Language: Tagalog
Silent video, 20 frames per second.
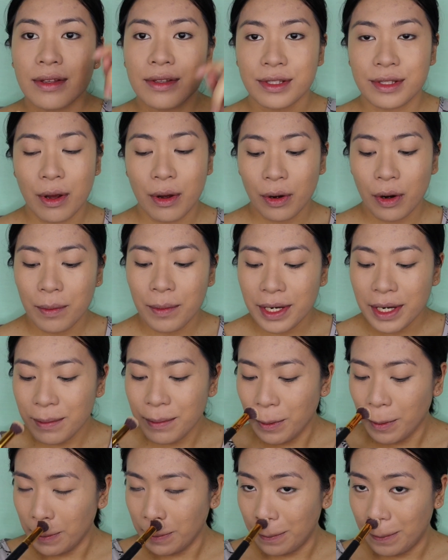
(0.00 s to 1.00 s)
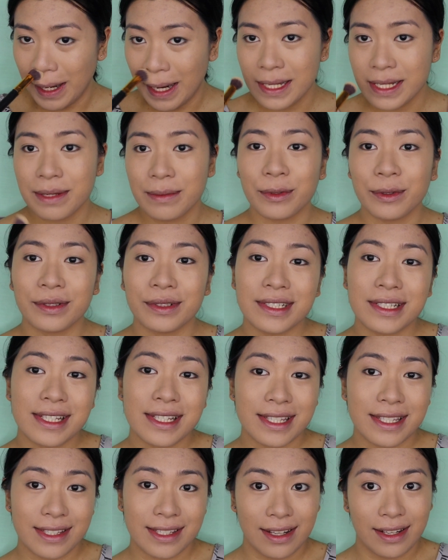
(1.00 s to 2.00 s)
So, kung man mo og blend si mong
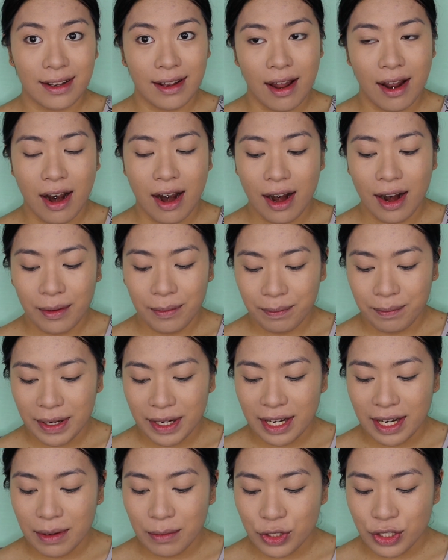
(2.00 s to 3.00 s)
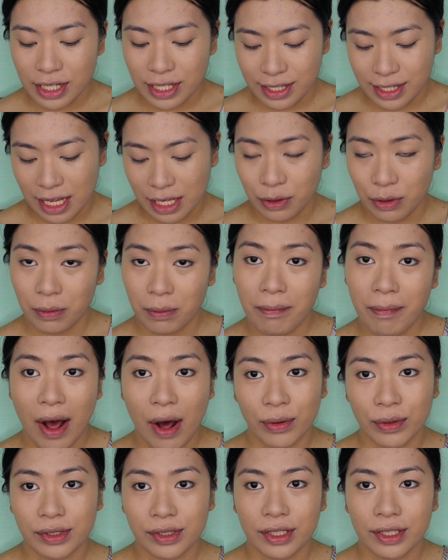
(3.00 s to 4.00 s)
concealer, pwede naman siya iset og
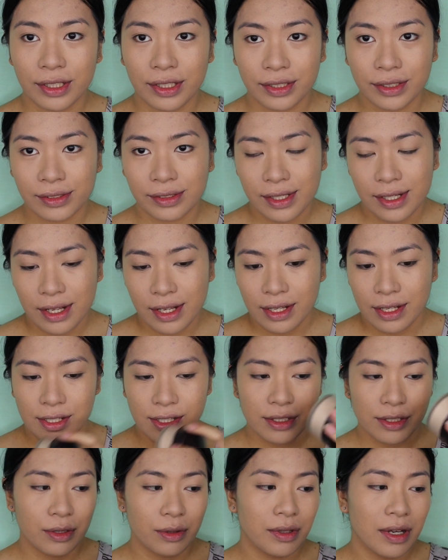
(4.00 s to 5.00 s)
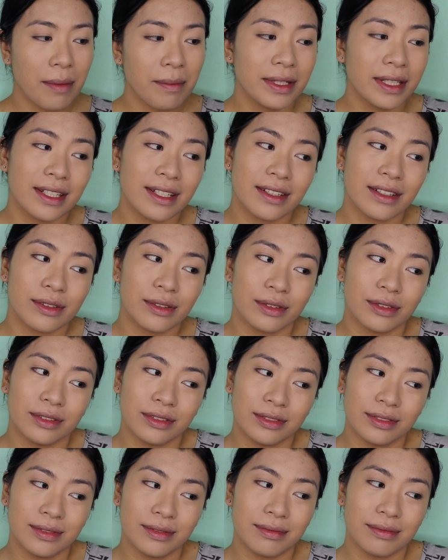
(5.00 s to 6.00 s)
powder. So, gamit ka
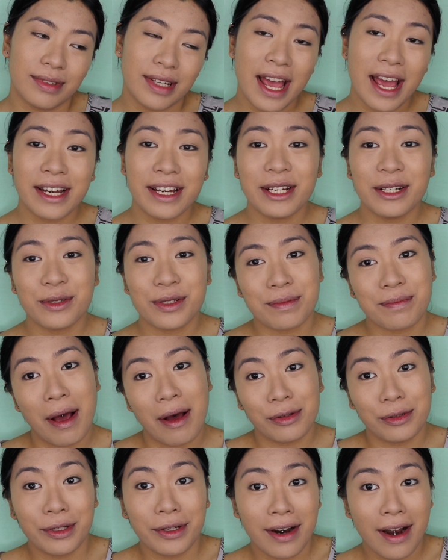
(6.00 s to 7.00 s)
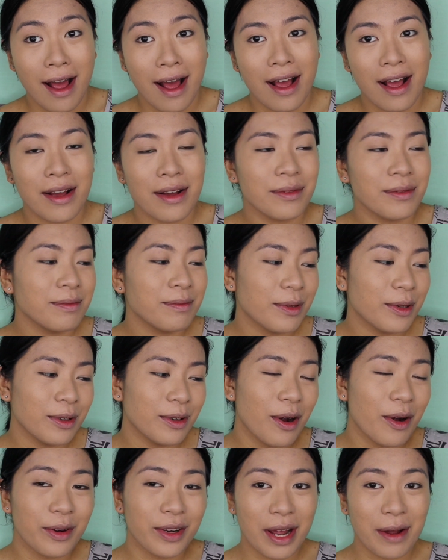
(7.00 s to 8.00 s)
og any loose powder ha.
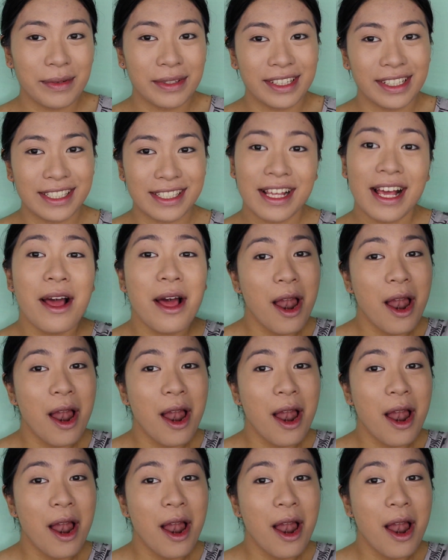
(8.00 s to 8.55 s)
Pero akong gamit is